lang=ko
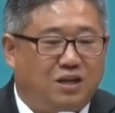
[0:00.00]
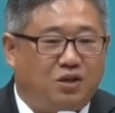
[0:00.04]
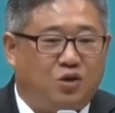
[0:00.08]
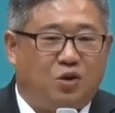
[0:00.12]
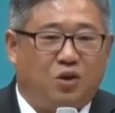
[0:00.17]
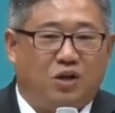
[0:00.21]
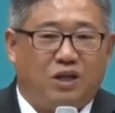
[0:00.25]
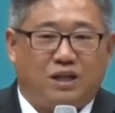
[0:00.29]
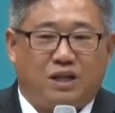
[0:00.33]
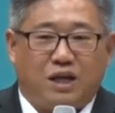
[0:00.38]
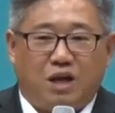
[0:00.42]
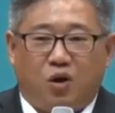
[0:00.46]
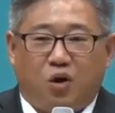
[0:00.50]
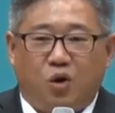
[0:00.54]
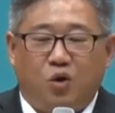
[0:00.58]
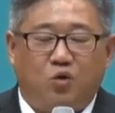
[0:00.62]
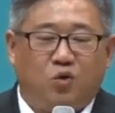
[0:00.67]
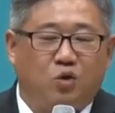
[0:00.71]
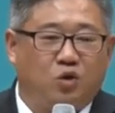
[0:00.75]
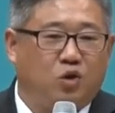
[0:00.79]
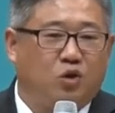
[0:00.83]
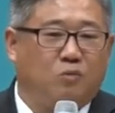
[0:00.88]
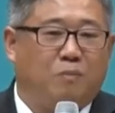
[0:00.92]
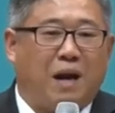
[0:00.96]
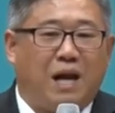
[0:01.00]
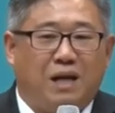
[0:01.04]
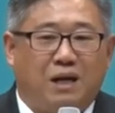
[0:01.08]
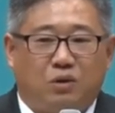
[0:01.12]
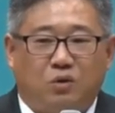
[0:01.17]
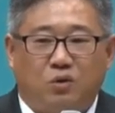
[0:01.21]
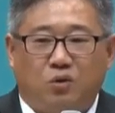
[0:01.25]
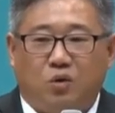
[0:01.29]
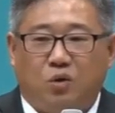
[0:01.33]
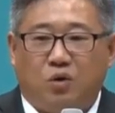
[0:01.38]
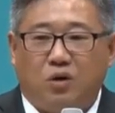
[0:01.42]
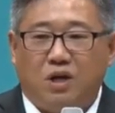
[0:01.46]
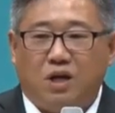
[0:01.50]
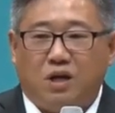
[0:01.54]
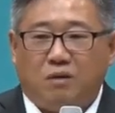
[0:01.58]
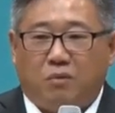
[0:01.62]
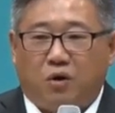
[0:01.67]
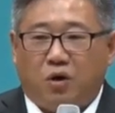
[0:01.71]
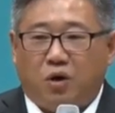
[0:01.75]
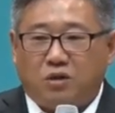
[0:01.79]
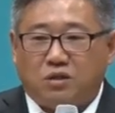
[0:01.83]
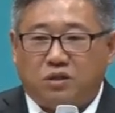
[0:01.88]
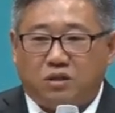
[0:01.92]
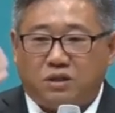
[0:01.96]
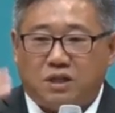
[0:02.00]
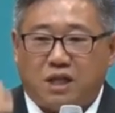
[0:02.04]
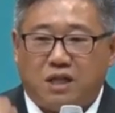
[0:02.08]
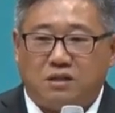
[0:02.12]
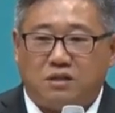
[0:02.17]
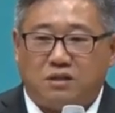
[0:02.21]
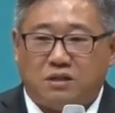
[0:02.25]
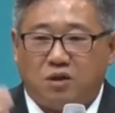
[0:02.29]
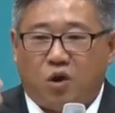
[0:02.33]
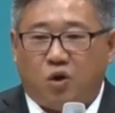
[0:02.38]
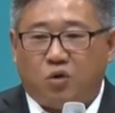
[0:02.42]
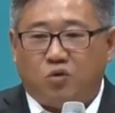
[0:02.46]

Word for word: 더 이렇게 얼굴도 밝고 어, 세,